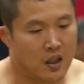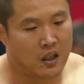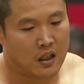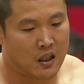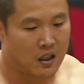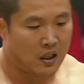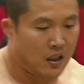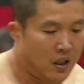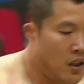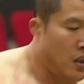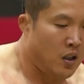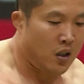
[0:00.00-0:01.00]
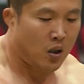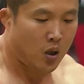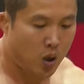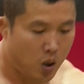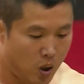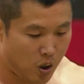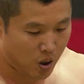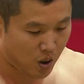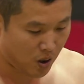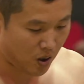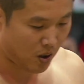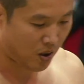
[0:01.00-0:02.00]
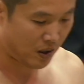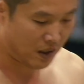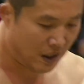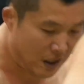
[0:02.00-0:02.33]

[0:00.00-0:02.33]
승자가 2품으로 결정이 되겠고요.